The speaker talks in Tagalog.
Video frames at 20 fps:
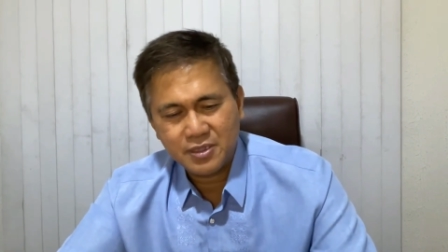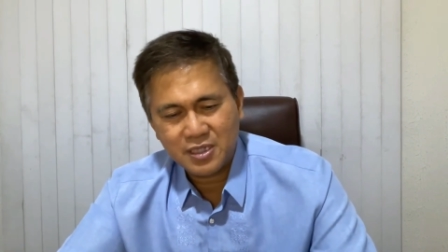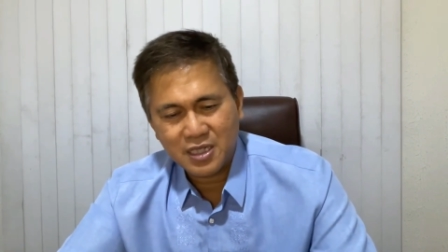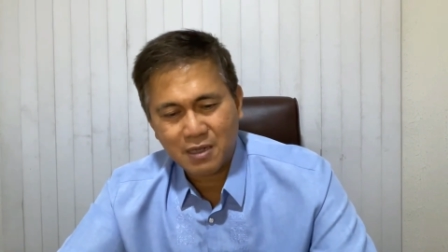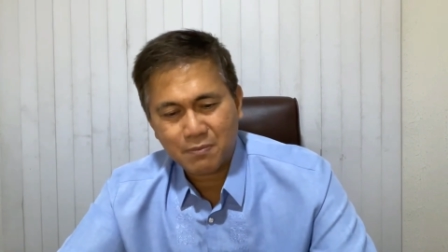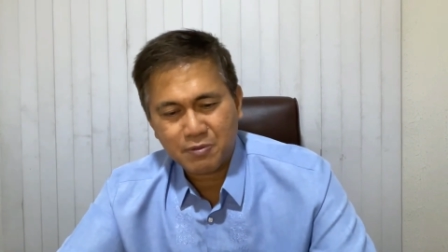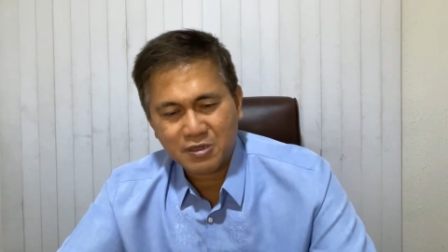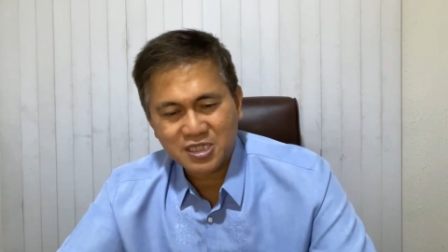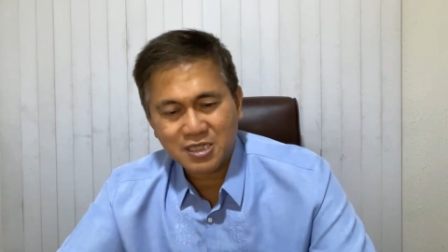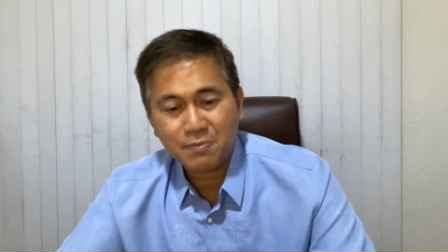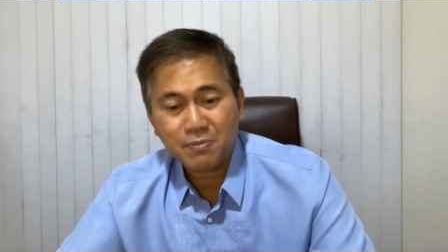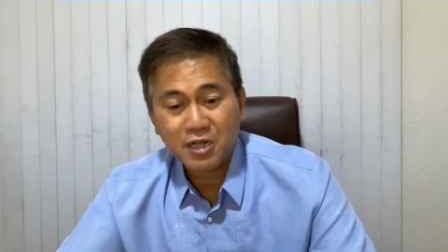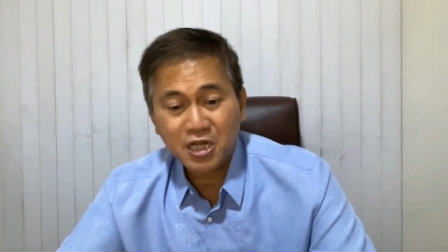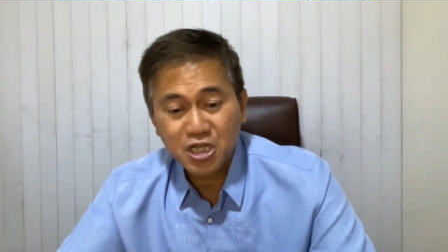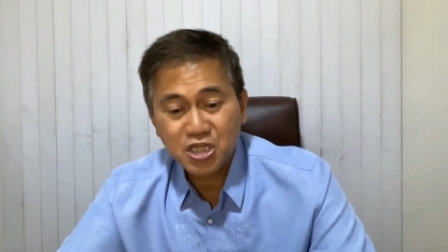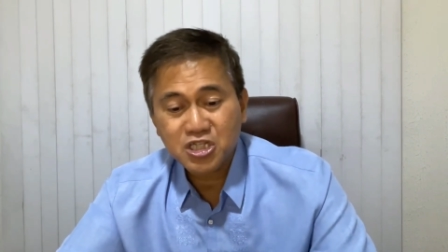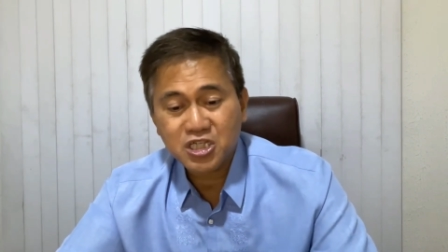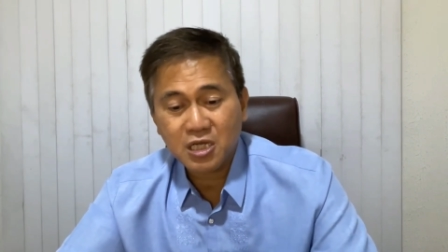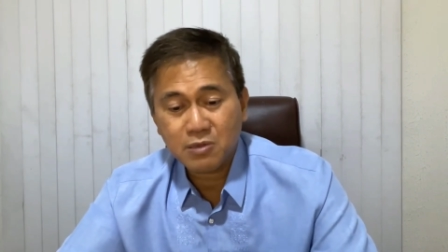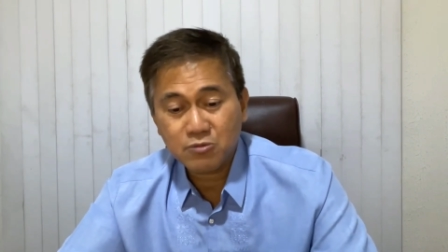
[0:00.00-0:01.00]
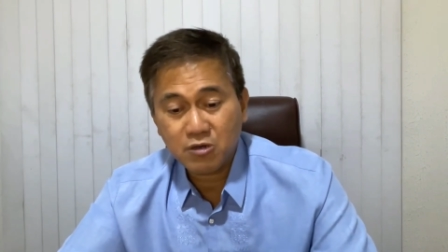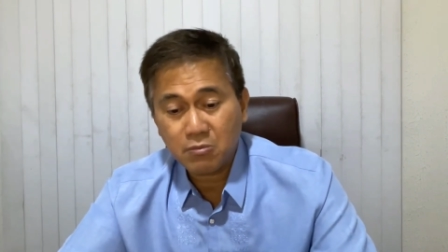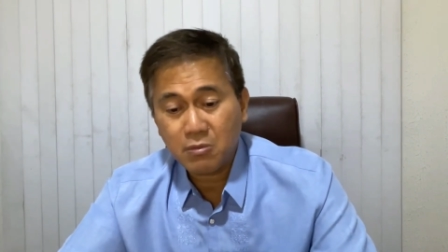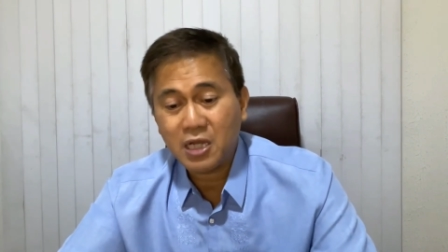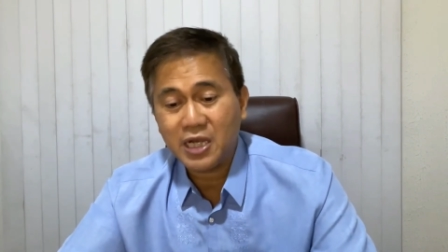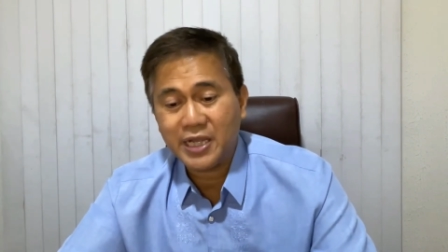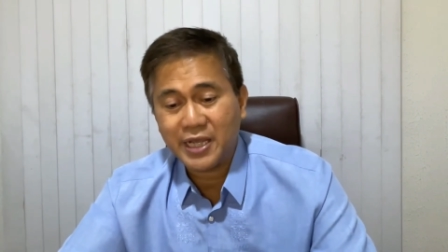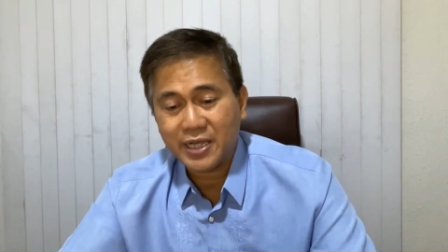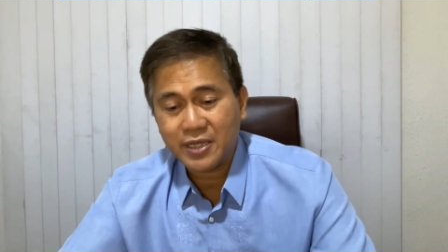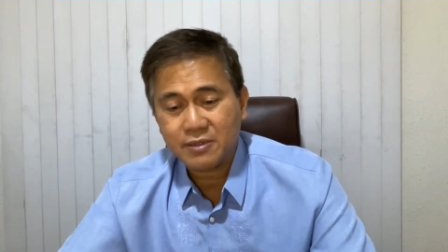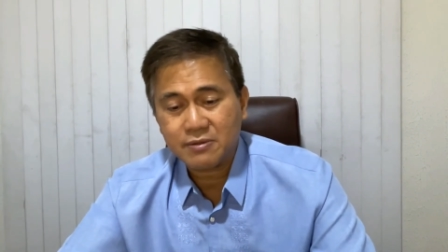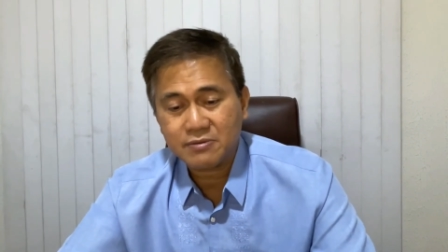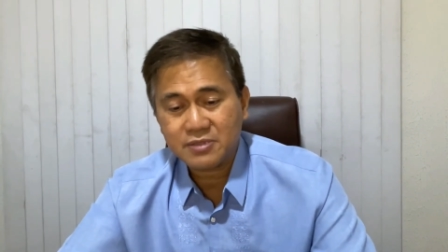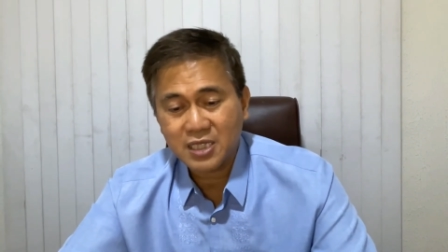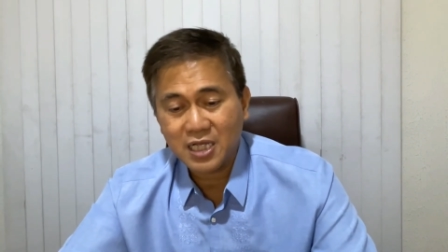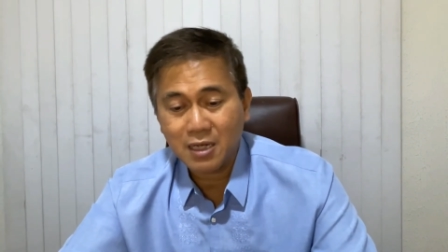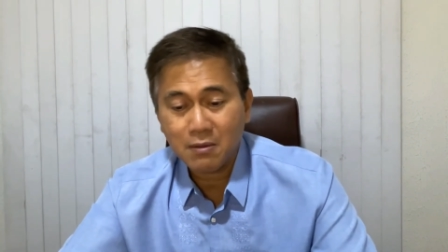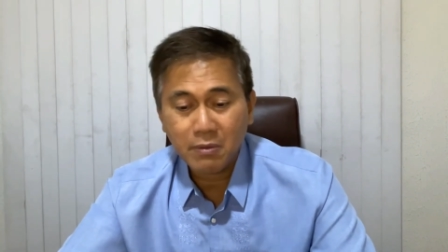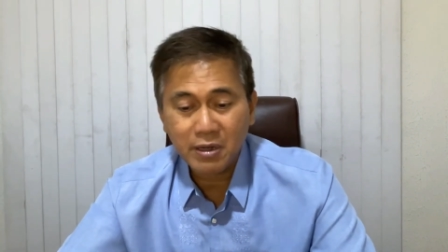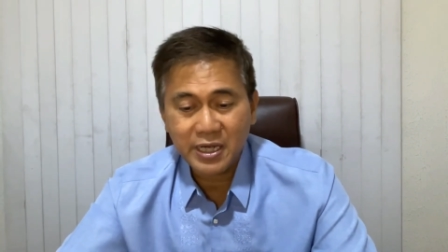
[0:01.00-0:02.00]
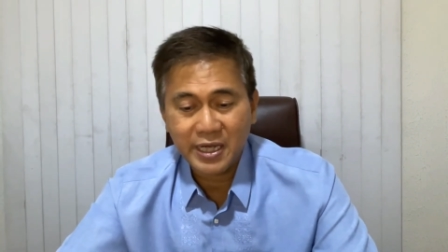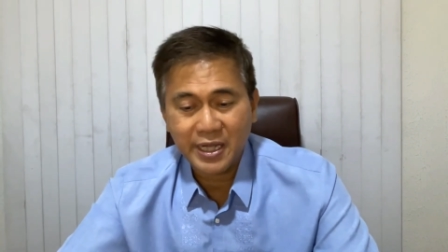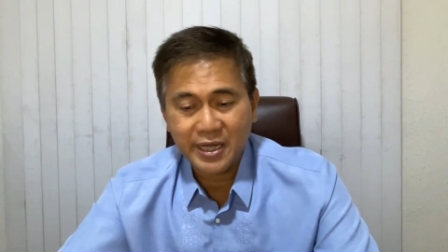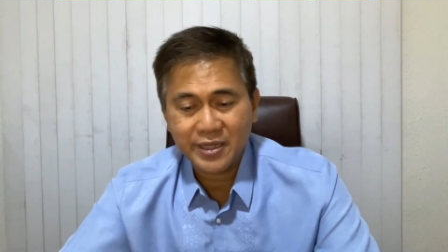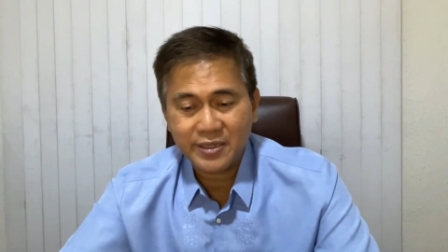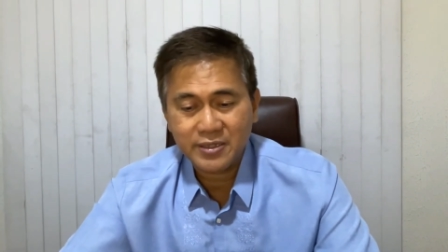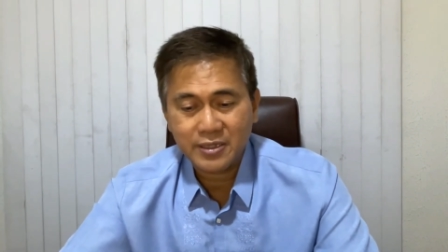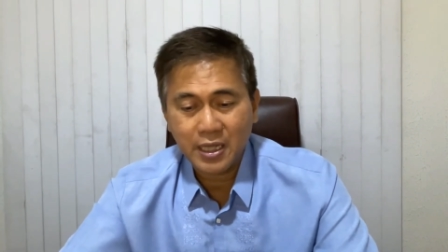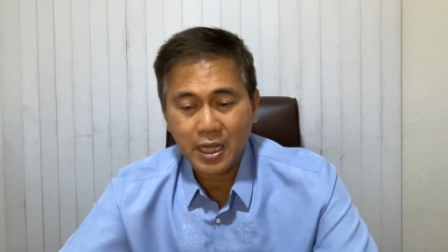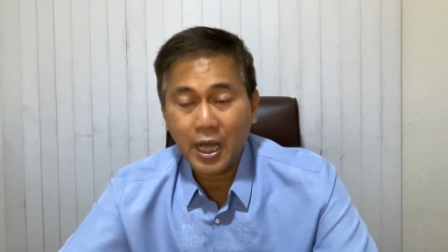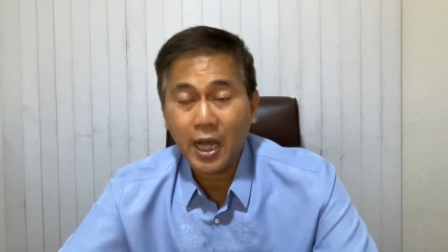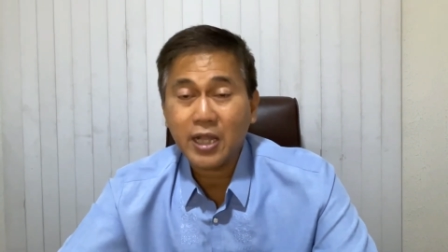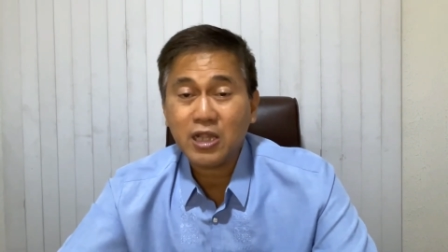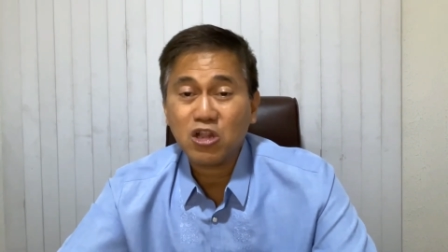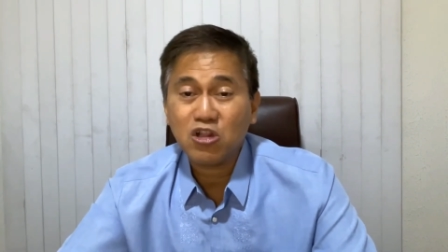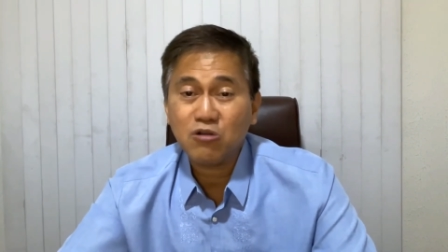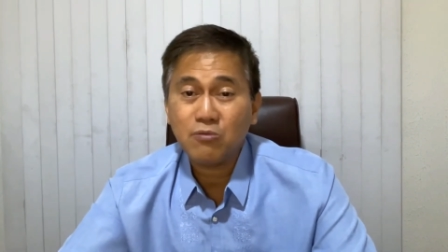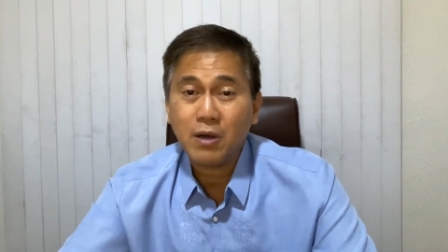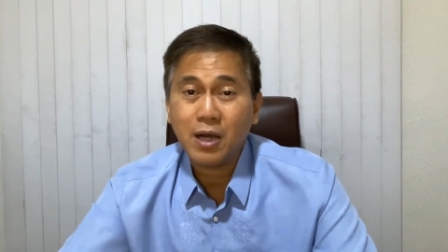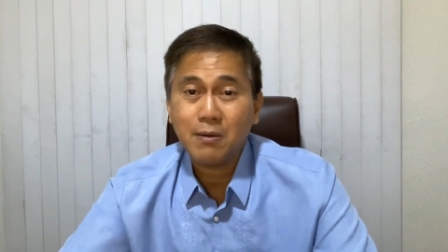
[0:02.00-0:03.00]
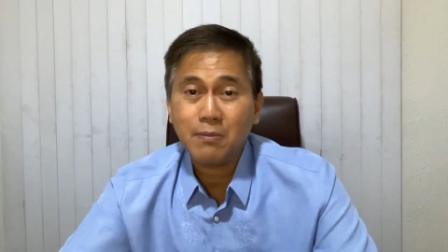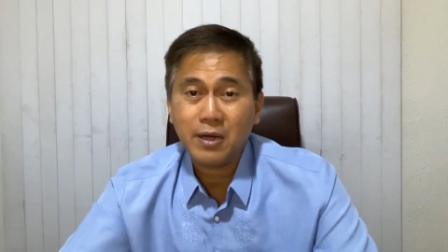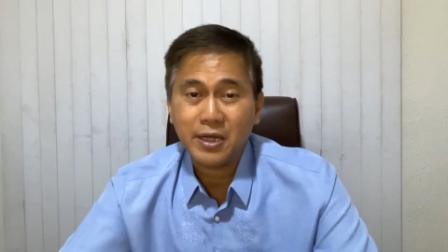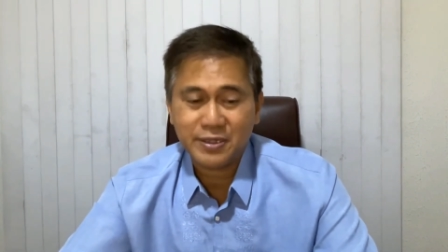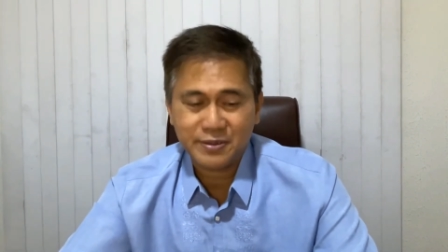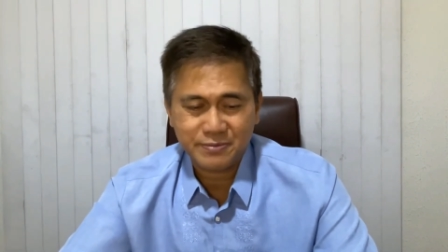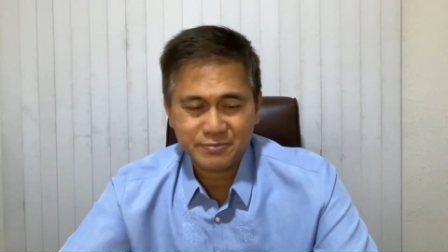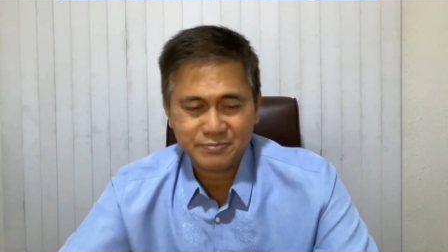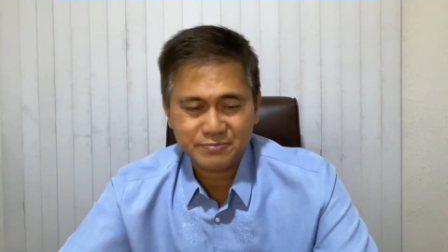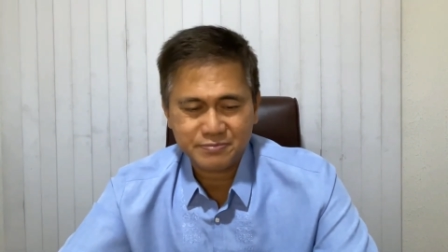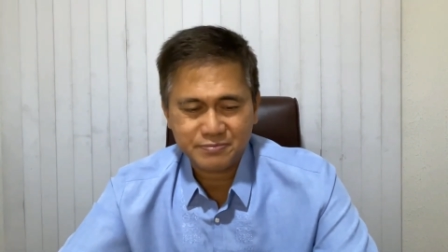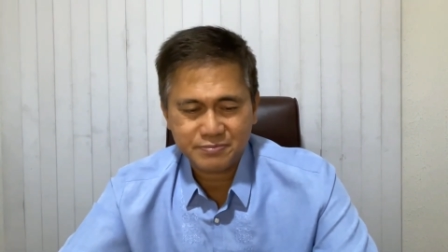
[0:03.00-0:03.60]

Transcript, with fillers: nagpasya pa rin siyang bumalik sa labanan at lumaban.